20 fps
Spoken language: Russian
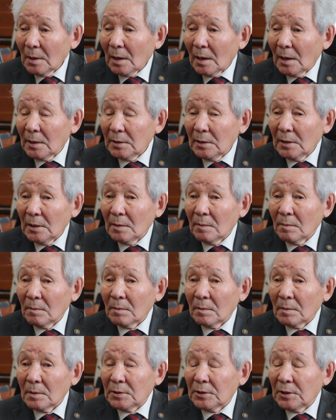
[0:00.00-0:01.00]

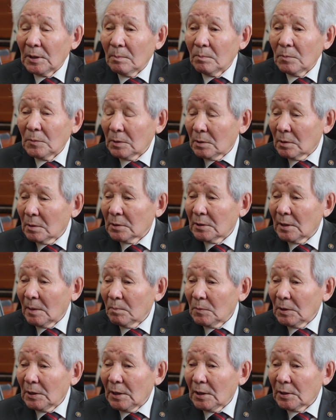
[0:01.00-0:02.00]
они зем,
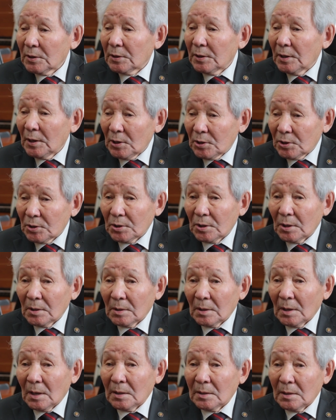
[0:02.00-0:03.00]
земные
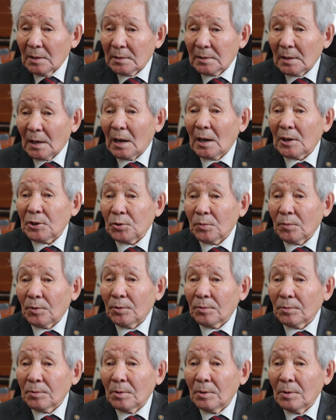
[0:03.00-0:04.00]
трещины они
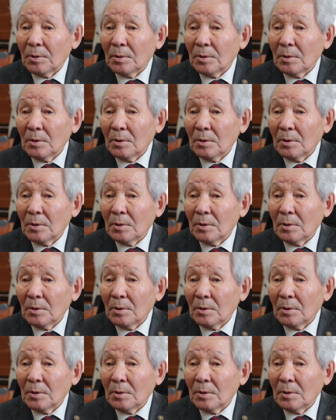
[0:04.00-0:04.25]
закачивают.